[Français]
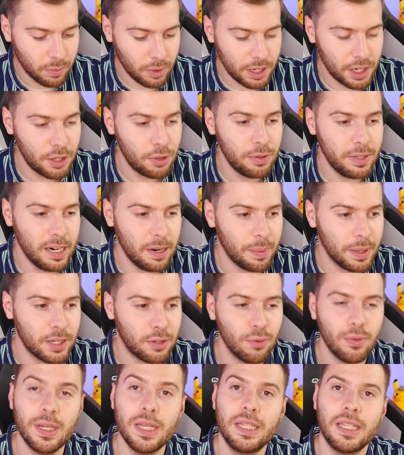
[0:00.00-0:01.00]
Moi, j'ai juste
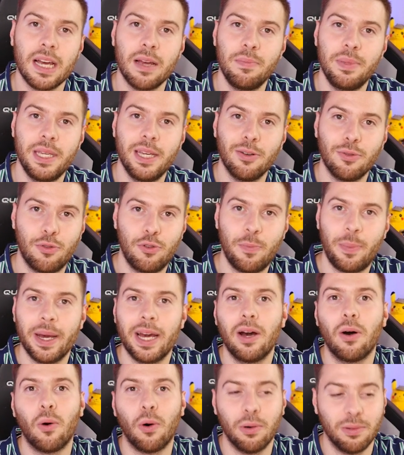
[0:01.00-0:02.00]
l'impression qu'il s'est habillé en
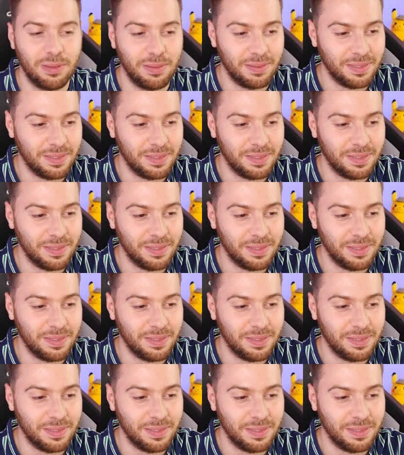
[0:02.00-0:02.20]
super-héros.